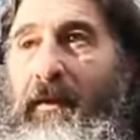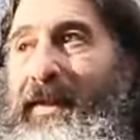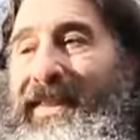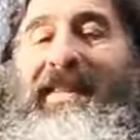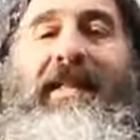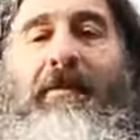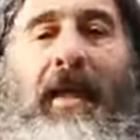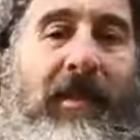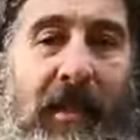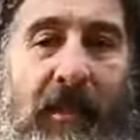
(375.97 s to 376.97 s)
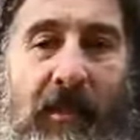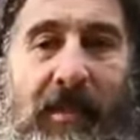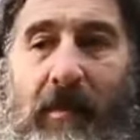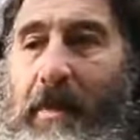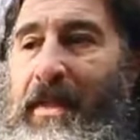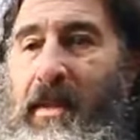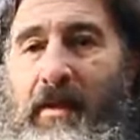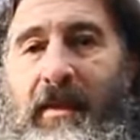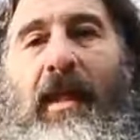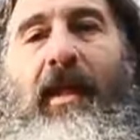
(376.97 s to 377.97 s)
systématique que cette
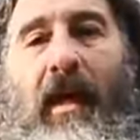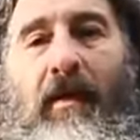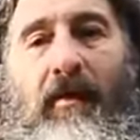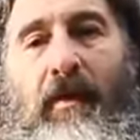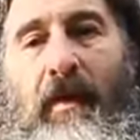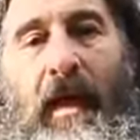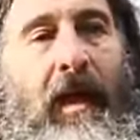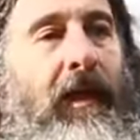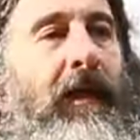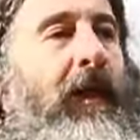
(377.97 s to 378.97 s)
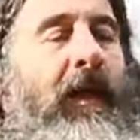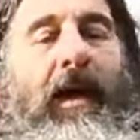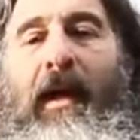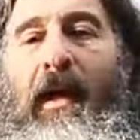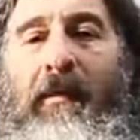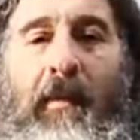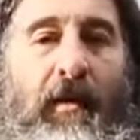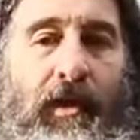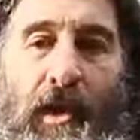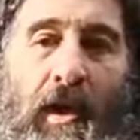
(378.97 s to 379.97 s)
personne, dès qu'elle est en colère, elle
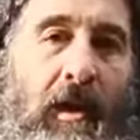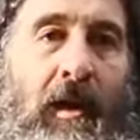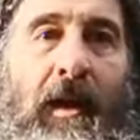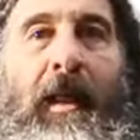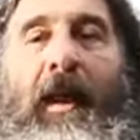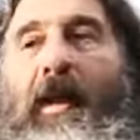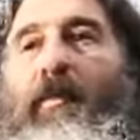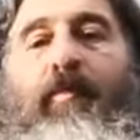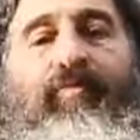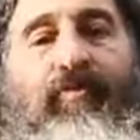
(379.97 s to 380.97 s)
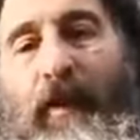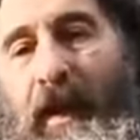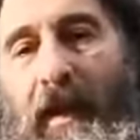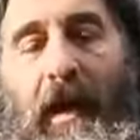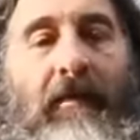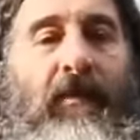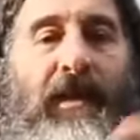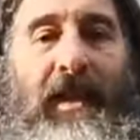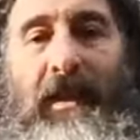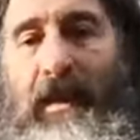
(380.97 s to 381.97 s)
m'engueule, elle me pourrit, elle me
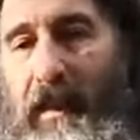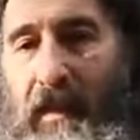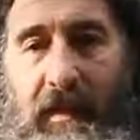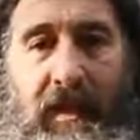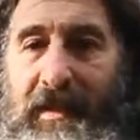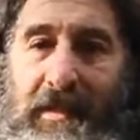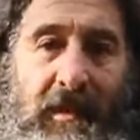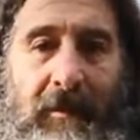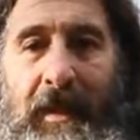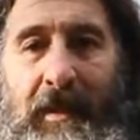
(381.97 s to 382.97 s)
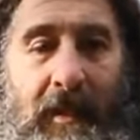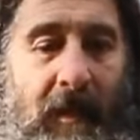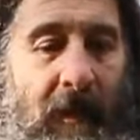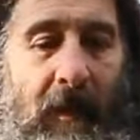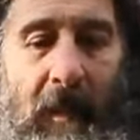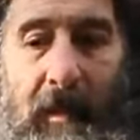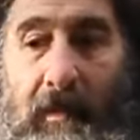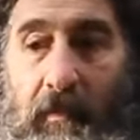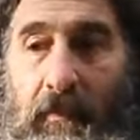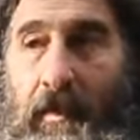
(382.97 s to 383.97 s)
dénigre, c'est systématique.
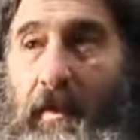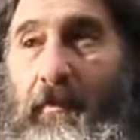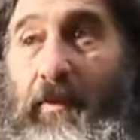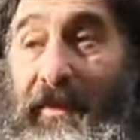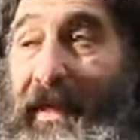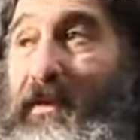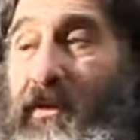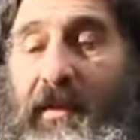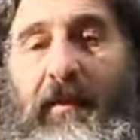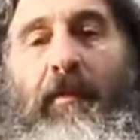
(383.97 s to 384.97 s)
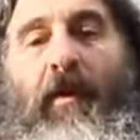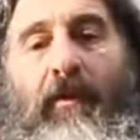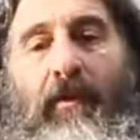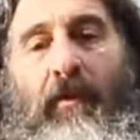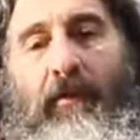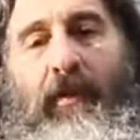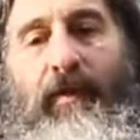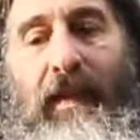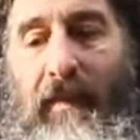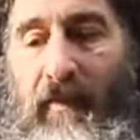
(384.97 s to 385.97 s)
Et donc, peut-être que sans m'en rendre compte,
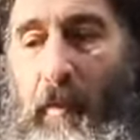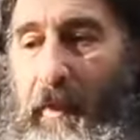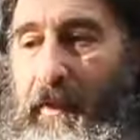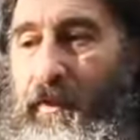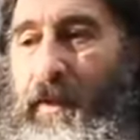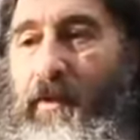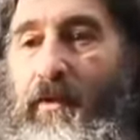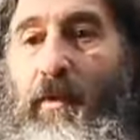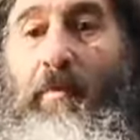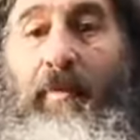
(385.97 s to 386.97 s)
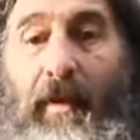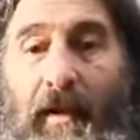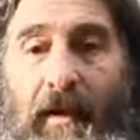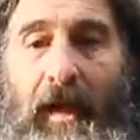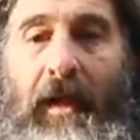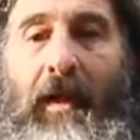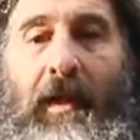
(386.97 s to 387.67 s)
je vais développer ensuite une peur